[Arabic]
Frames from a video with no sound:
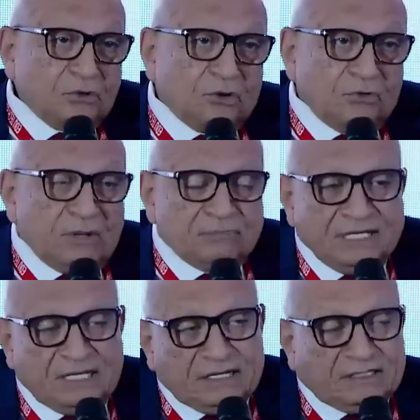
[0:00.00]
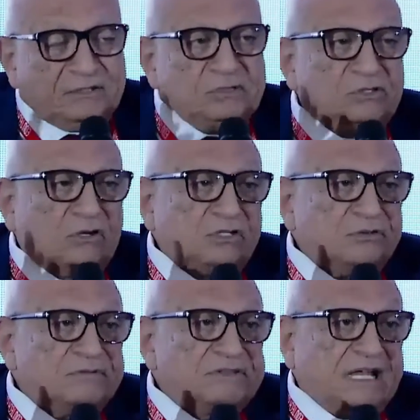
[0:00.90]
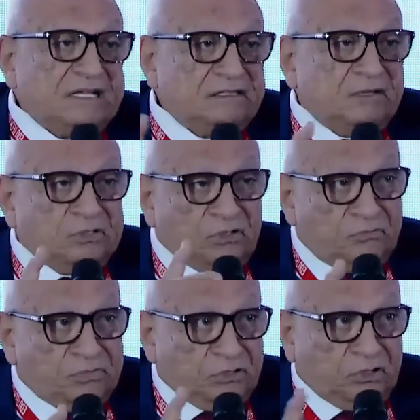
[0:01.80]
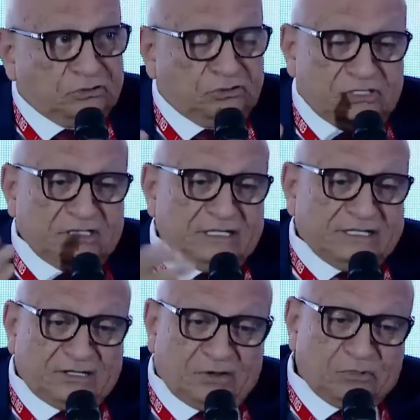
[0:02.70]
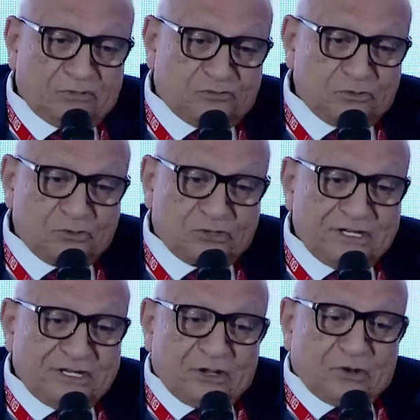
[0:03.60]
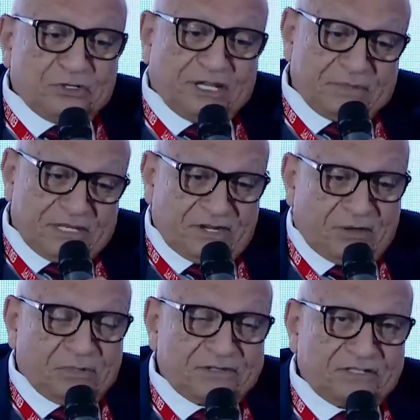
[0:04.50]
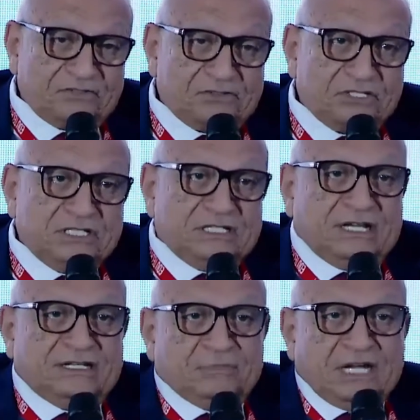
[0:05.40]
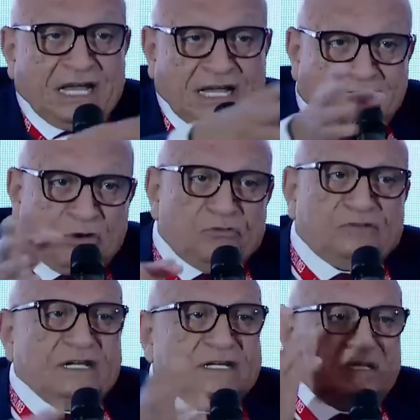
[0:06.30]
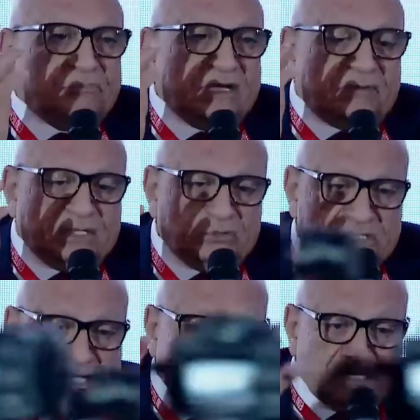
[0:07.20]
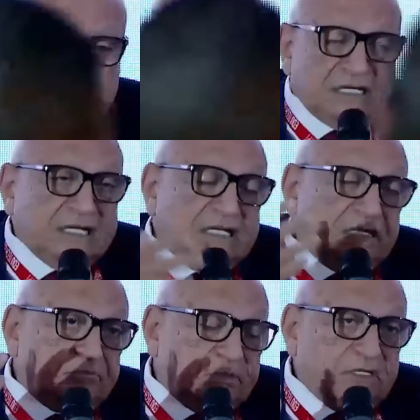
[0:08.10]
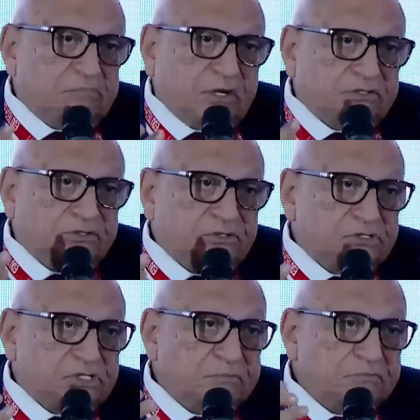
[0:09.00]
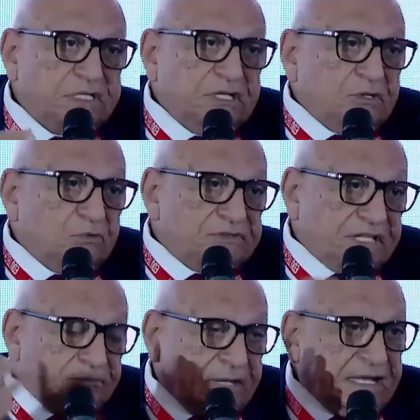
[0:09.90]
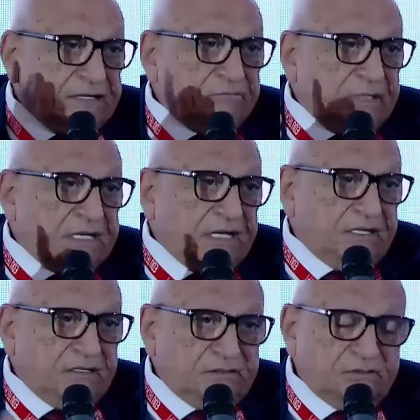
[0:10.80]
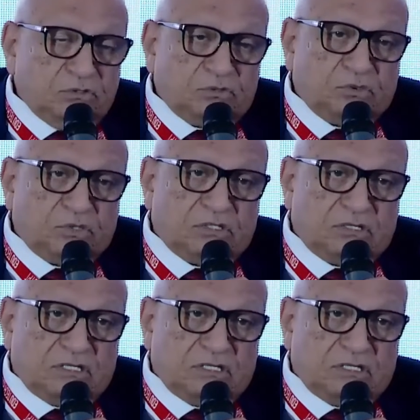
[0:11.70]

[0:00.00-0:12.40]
وما بنيجي نكتب الدوكيومنتس بتاعتنا بنحط نمبر فور ويمكن نمبر 17 احنا بنحققه في اللي احنا بنعمله ده اللي هي البارتنرشيب وزي ما قال امبارح الدكتور